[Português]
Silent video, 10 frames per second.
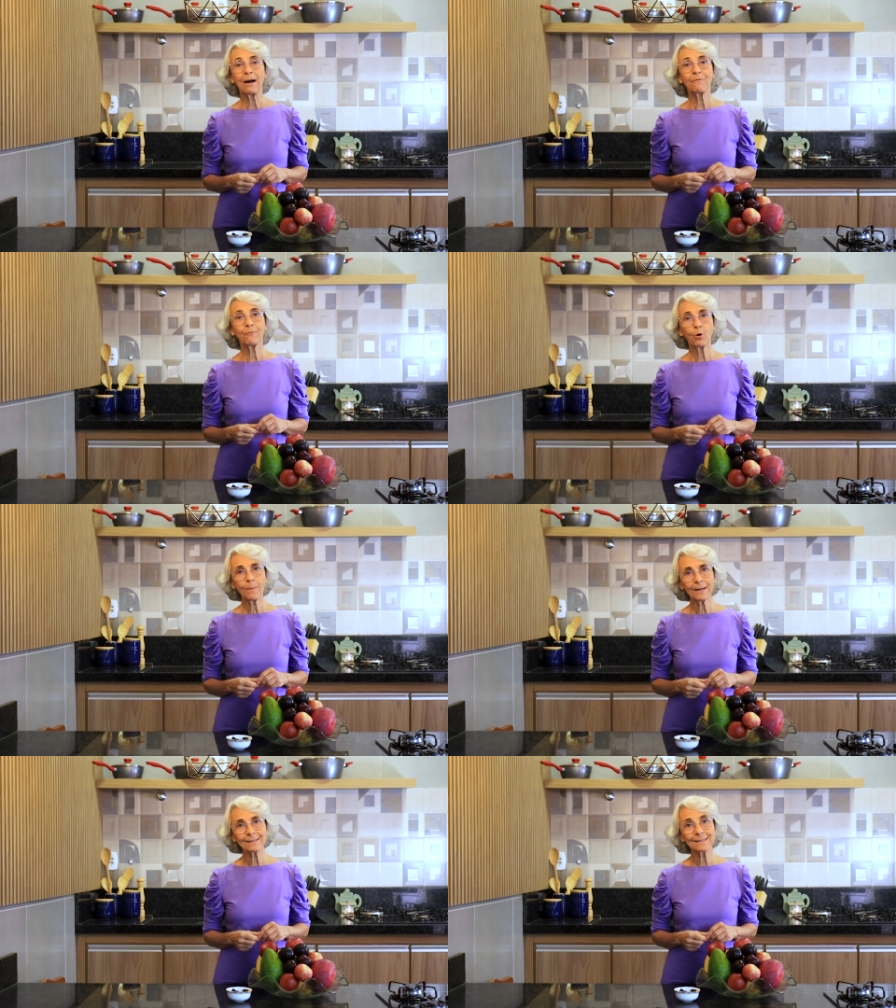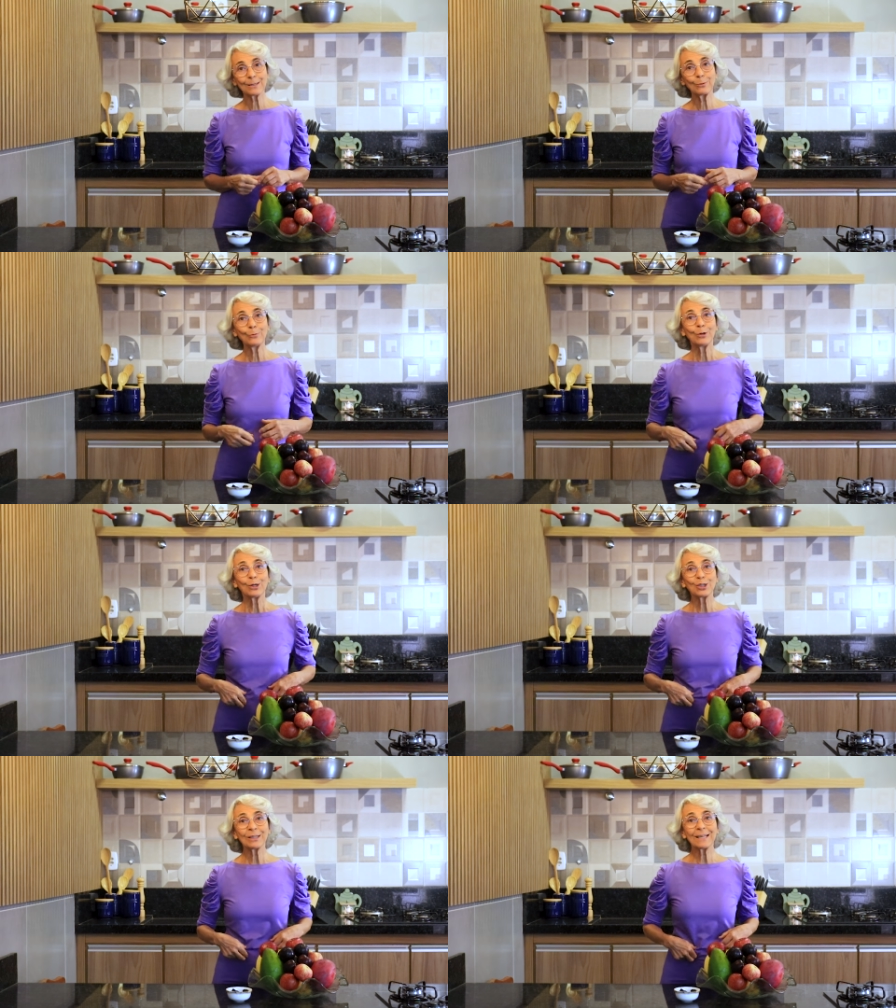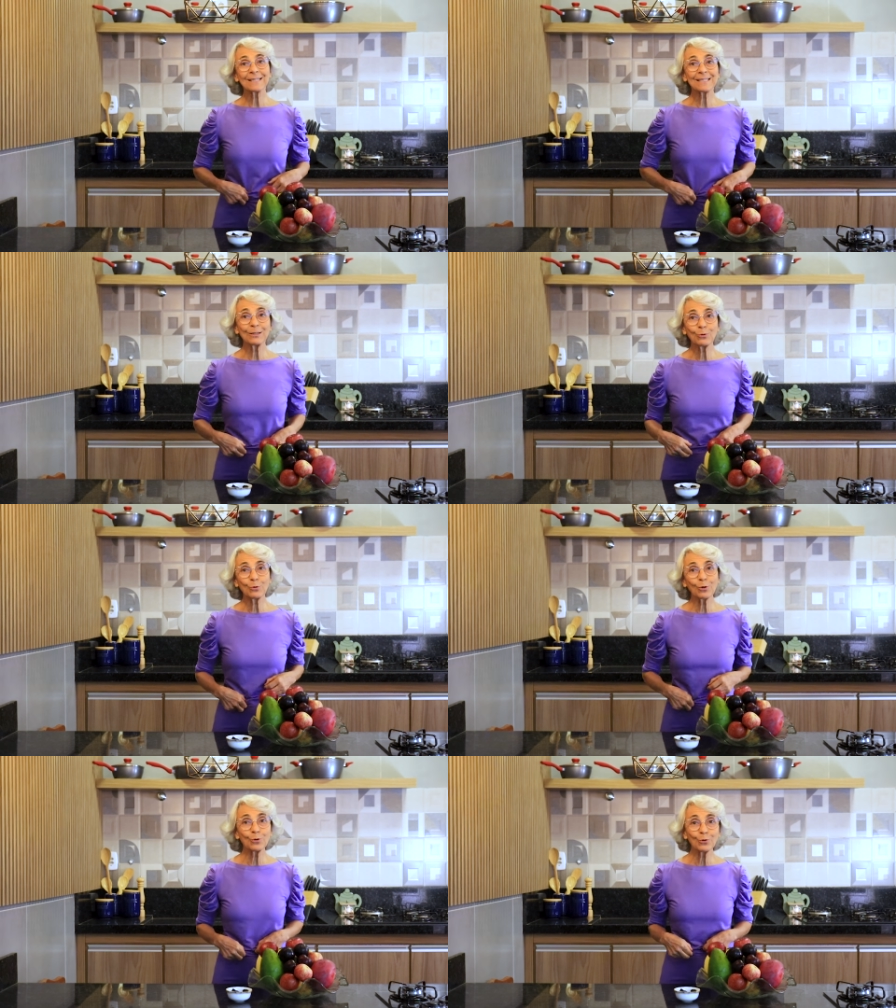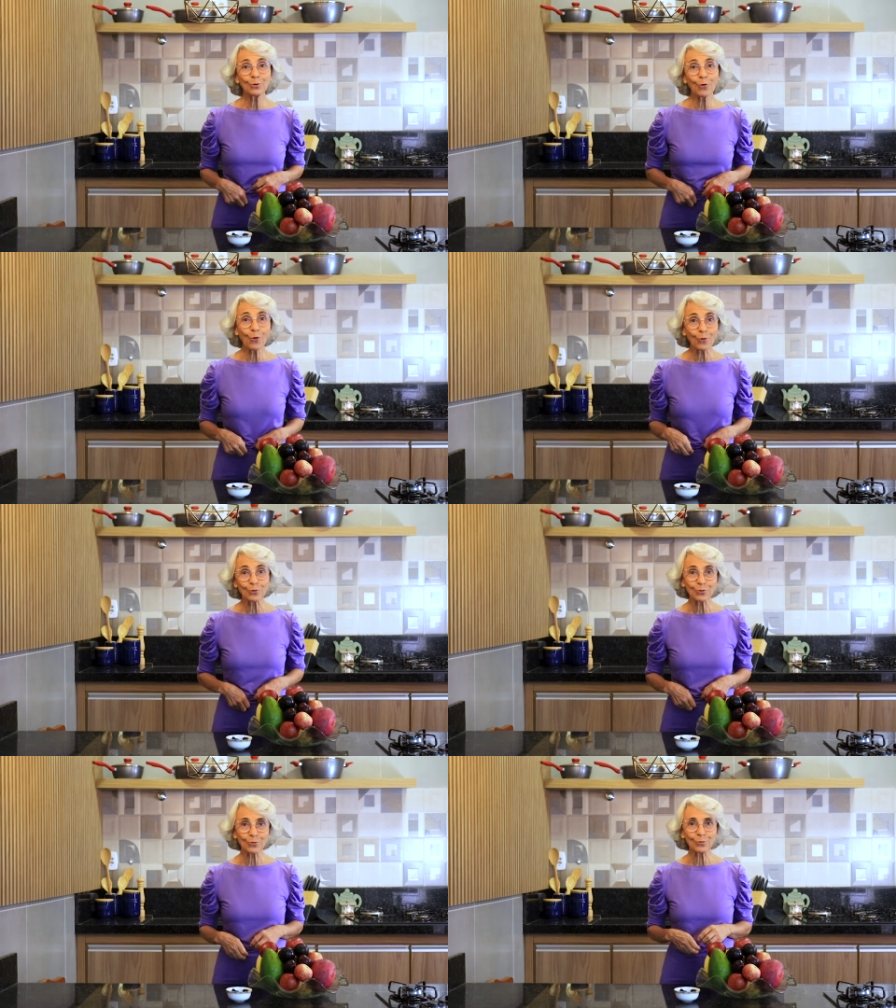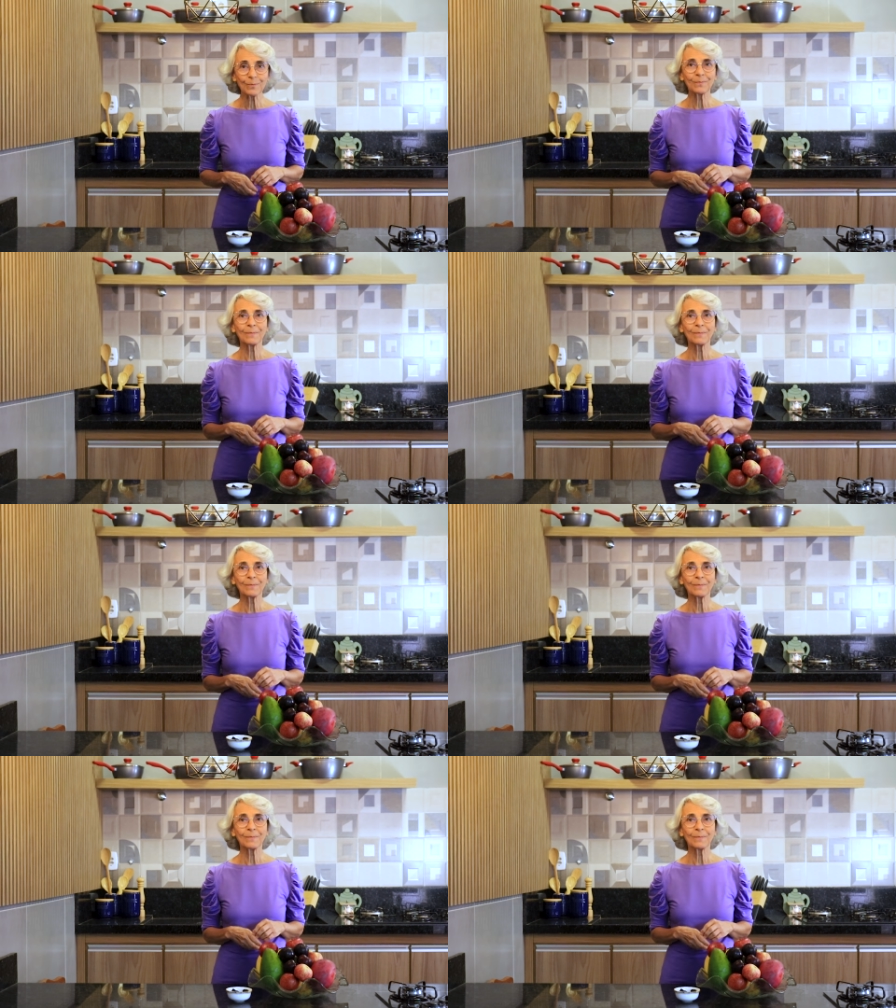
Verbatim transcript: a formação de tecido gorduroso.